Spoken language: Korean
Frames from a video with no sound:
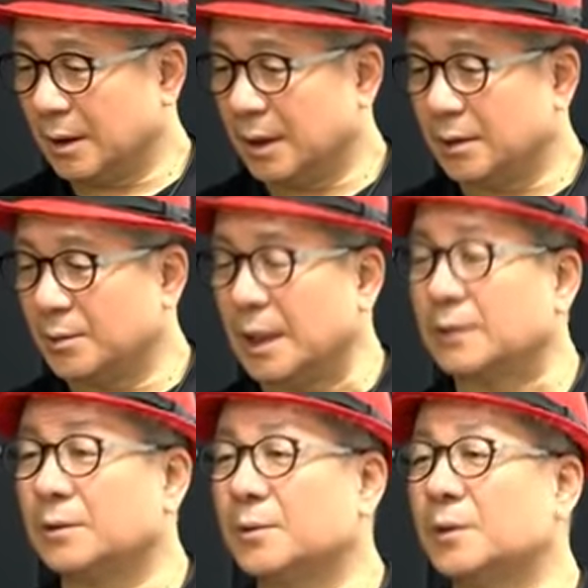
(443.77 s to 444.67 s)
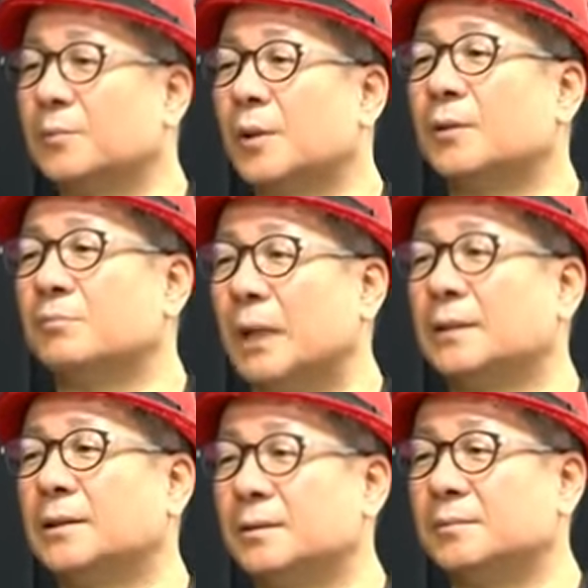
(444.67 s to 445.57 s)
아니 뭐 하여튼 그건 뭐, 뭐
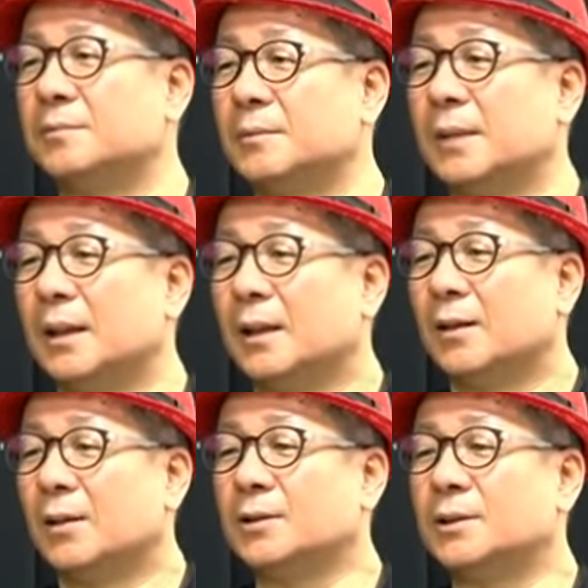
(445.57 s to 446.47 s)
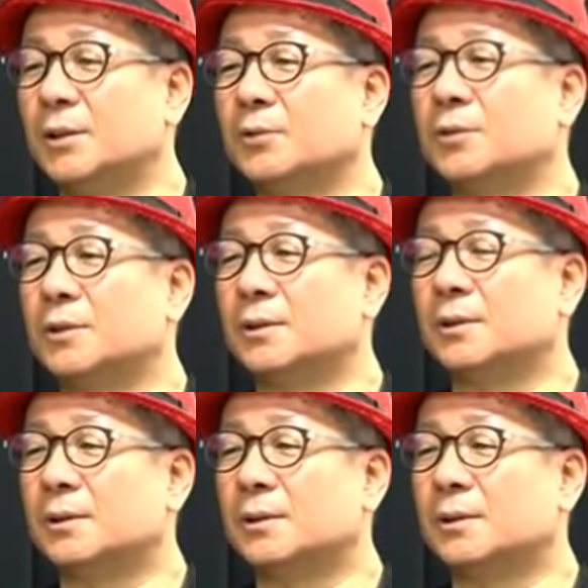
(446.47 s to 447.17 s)
하여튼 어디 근데 이 사람이